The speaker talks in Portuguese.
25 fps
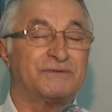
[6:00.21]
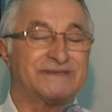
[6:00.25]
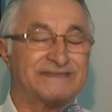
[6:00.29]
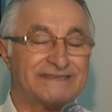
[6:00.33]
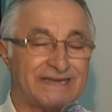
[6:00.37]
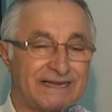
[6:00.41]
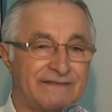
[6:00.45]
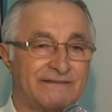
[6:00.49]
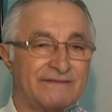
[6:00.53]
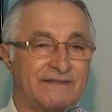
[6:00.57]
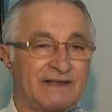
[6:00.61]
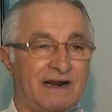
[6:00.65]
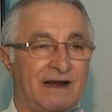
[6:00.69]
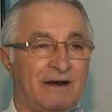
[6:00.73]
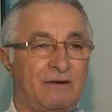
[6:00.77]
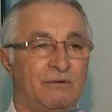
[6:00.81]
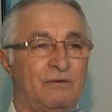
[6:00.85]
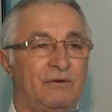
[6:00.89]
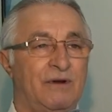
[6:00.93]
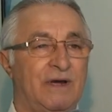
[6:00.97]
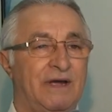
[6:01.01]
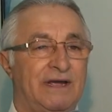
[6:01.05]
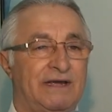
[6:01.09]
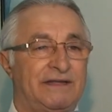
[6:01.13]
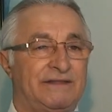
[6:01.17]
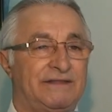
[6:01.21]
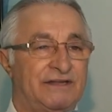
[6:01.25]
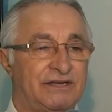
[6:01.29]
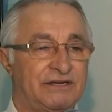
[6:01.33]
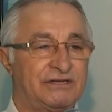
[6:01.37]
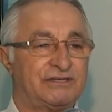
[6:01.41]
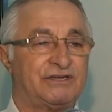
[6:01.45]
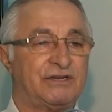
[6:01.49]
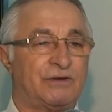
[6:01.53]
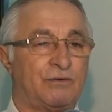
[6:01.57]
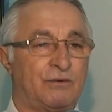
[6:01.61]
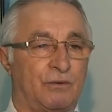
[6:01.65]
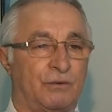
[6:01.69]
central
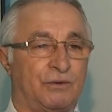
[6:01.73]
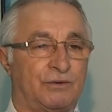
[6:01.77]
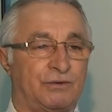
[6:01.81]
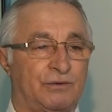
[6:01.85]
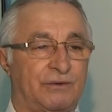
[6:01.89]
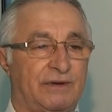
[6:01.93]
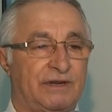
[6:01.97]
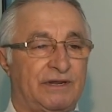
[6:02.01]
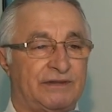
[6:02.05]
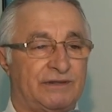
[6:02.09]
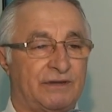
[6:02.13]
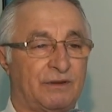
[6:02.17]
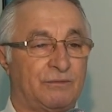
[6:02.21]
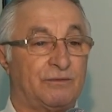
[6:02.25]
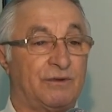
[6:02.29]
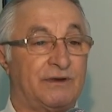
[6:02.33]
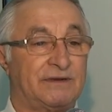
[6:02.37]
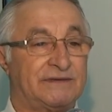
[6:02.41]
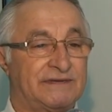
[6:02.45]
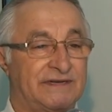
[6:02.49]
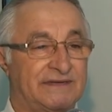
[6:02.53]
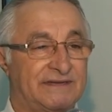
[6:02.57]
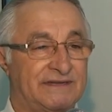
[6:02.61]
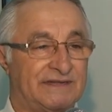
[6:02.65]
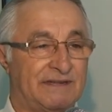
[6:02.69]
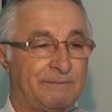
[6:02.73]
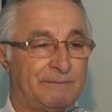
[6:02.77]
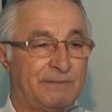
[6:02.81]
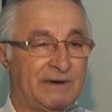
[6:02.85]
deste encontro. Então nós aqui na